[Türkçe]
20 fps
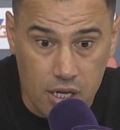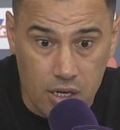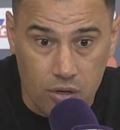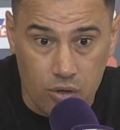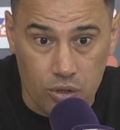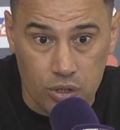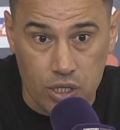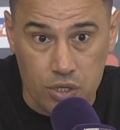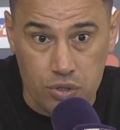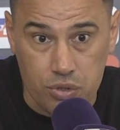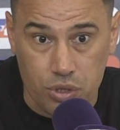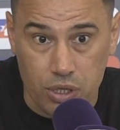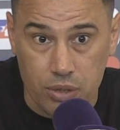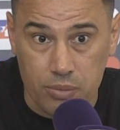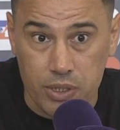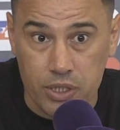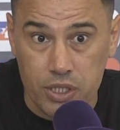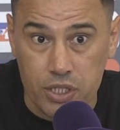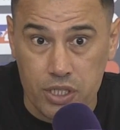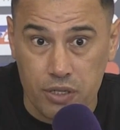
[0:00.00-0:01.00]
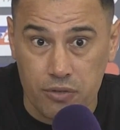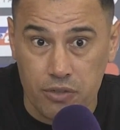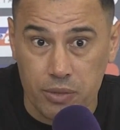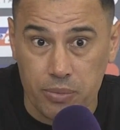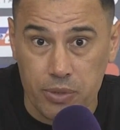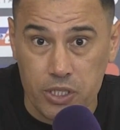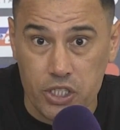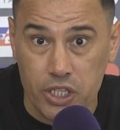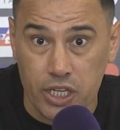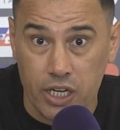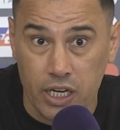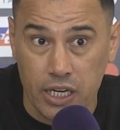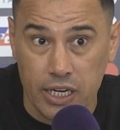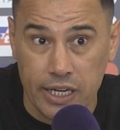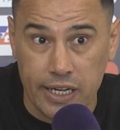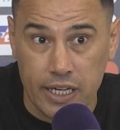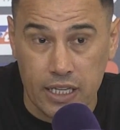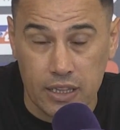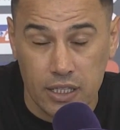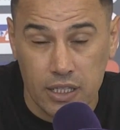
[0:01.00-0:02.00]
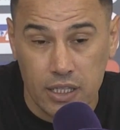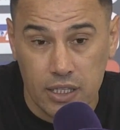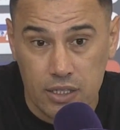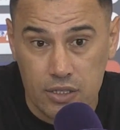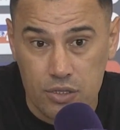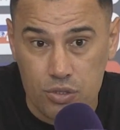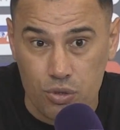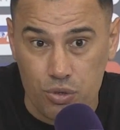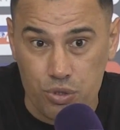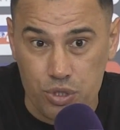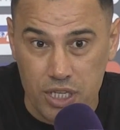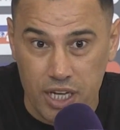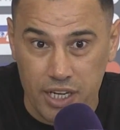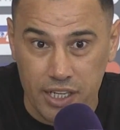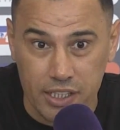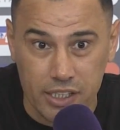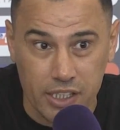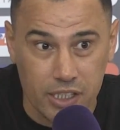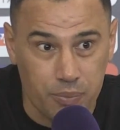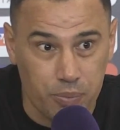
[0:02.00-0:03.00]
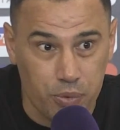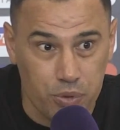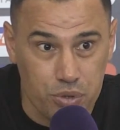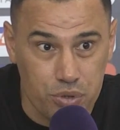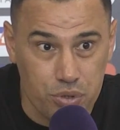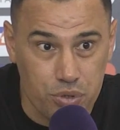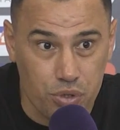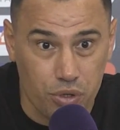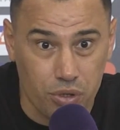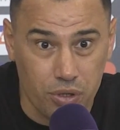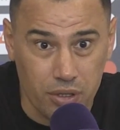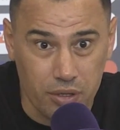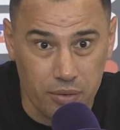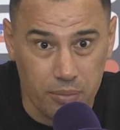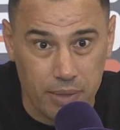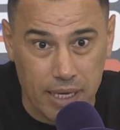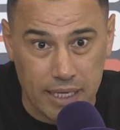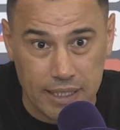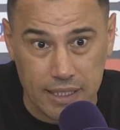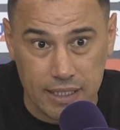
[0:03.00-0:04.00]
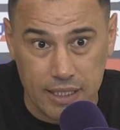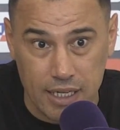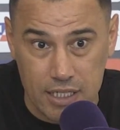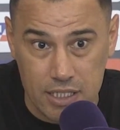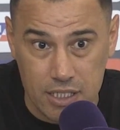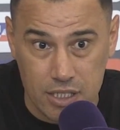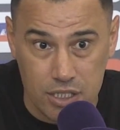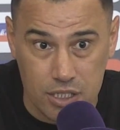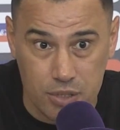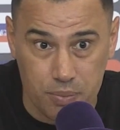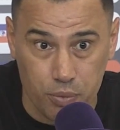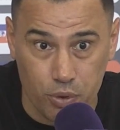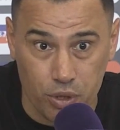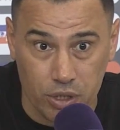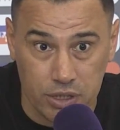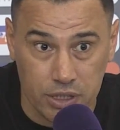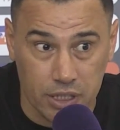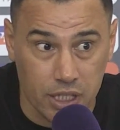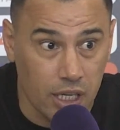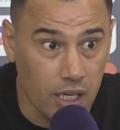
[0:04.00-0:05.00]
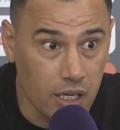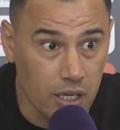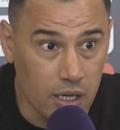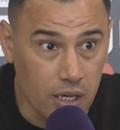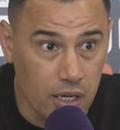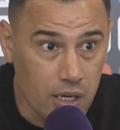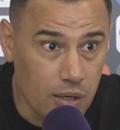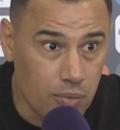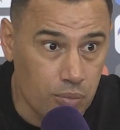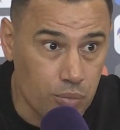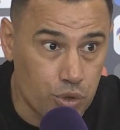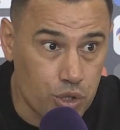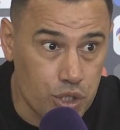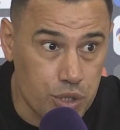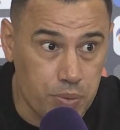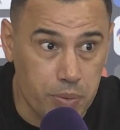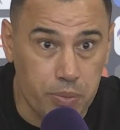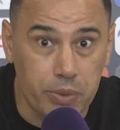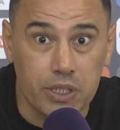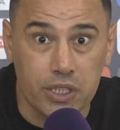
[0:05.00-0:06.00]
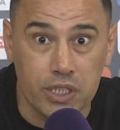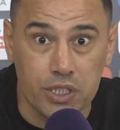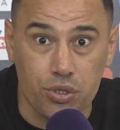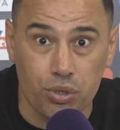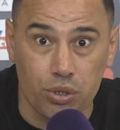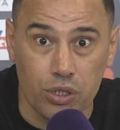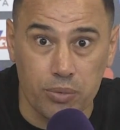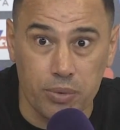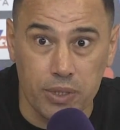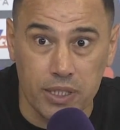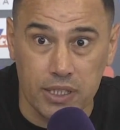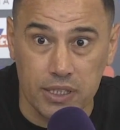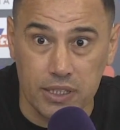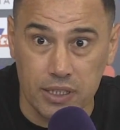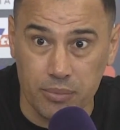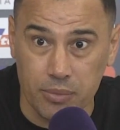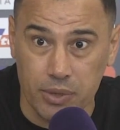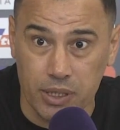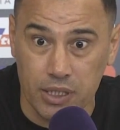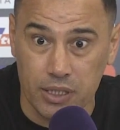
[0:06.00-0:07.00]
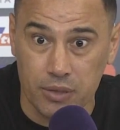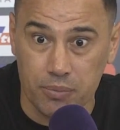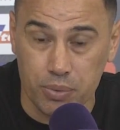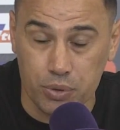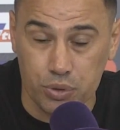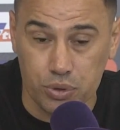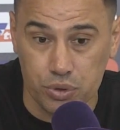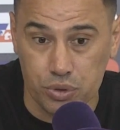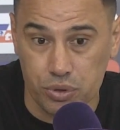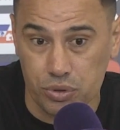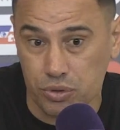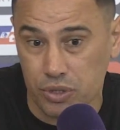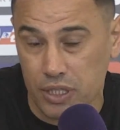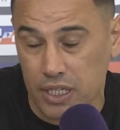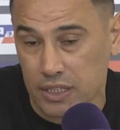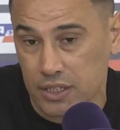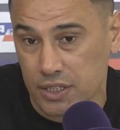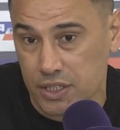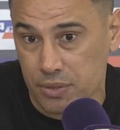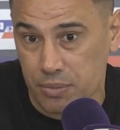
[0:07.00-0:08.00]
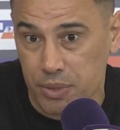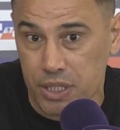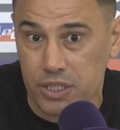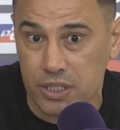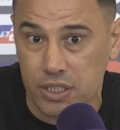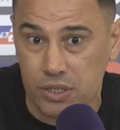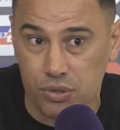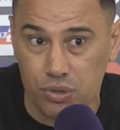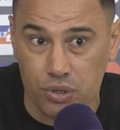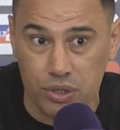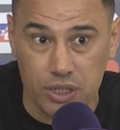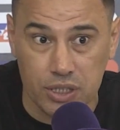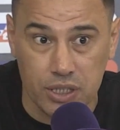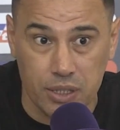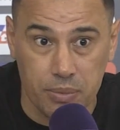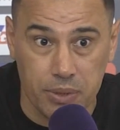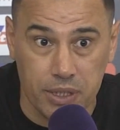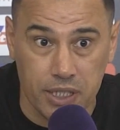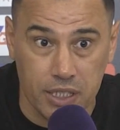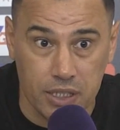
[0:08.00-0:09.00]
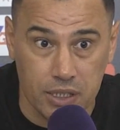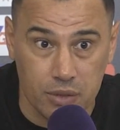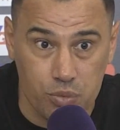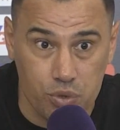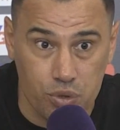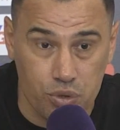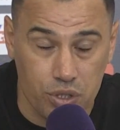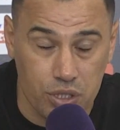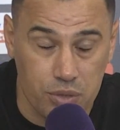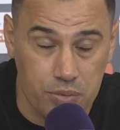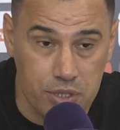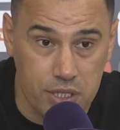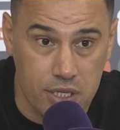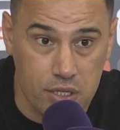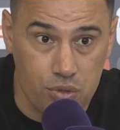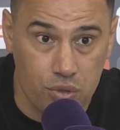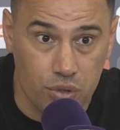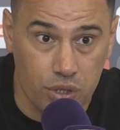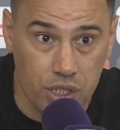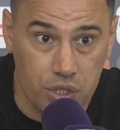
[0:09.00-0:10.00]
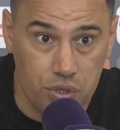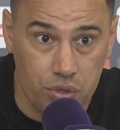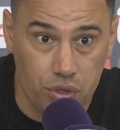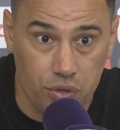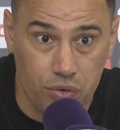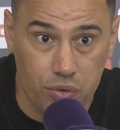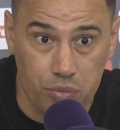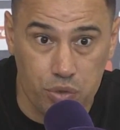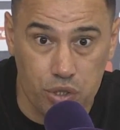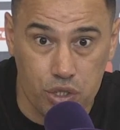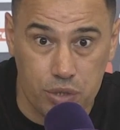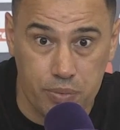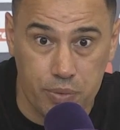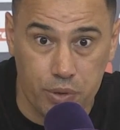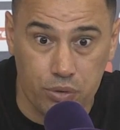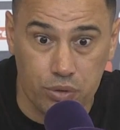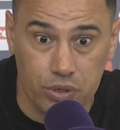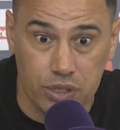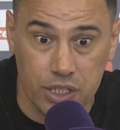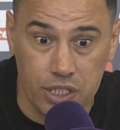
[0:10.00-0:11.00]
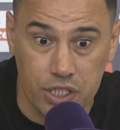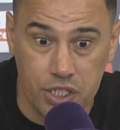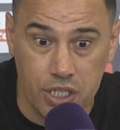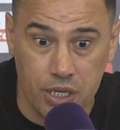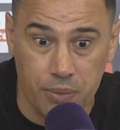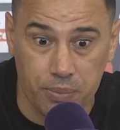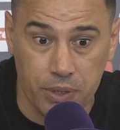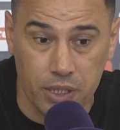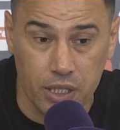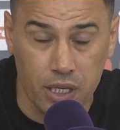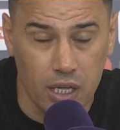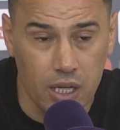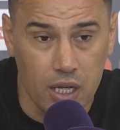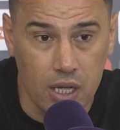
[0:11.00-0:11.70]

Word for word: Ondan sonra maçı çevirebilecek hale geldik. Son saniyedeki pozisyon belki Kayseri Spor adına müthiş bir bitiriş olabilirdi. Mane'nin pozisyonu. Ertaç'ı maçtan sonra da tebrik ettim. Çok iyi bir sezon geçiriyor ve müthiş bir kurtarış yaptı.